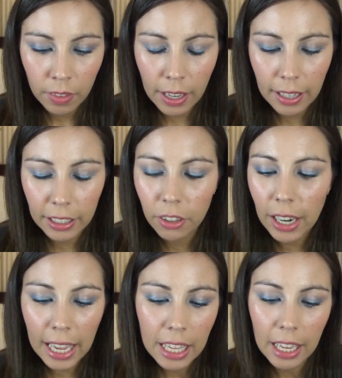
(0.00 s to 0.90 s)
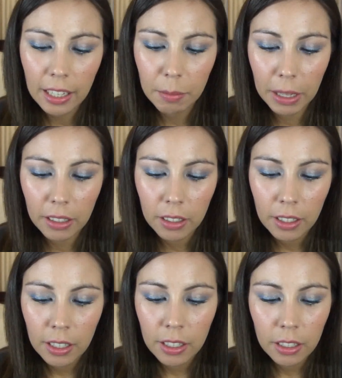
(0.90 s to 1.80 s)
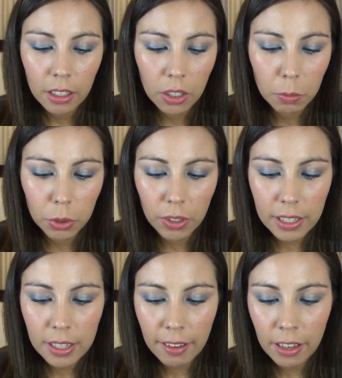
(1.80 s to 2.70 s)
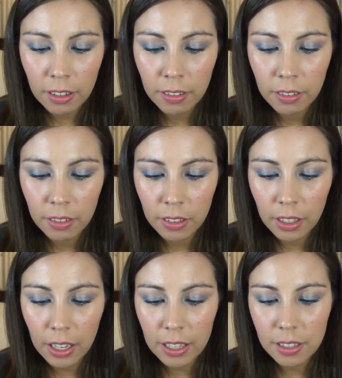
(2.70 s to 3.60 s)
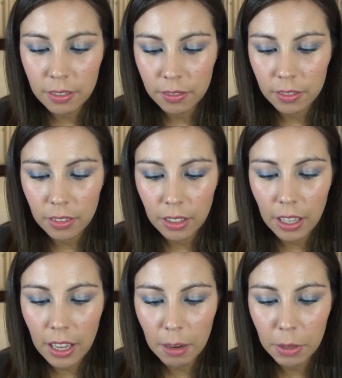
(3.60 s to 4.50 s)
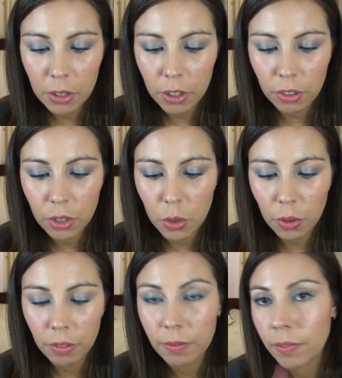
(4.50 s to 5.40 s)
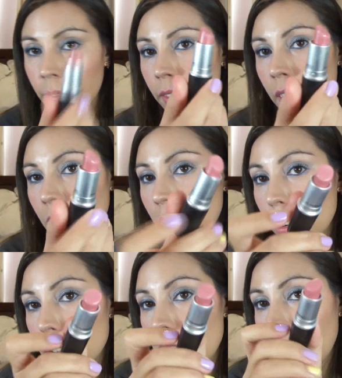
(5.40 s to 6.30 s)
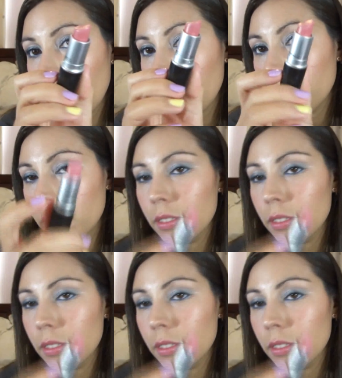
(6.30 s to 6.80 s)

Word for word: Acá tengo el ángel de MAC, que como todos saben es el mejor nude rosado.